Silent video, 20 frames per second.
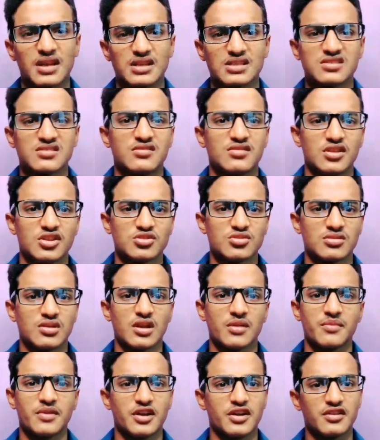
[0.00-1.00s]
నచ్చినవి
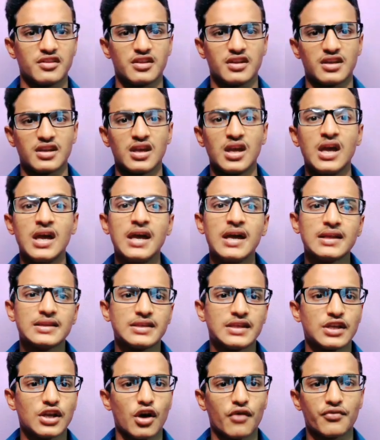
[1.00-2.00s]
నేర్చుకుంటారు మీరు తిరిగి
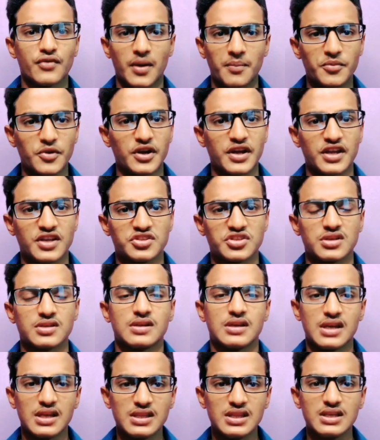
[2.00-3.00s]
థియరీ ఆఫ్ కంప్యూటేషన్
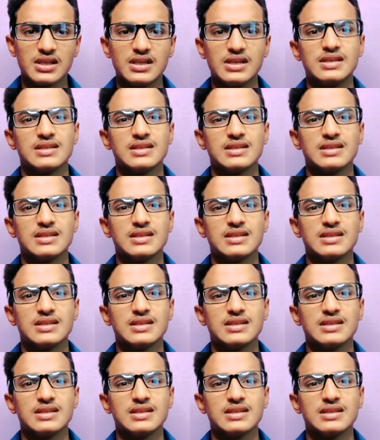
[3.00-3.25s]
ఇది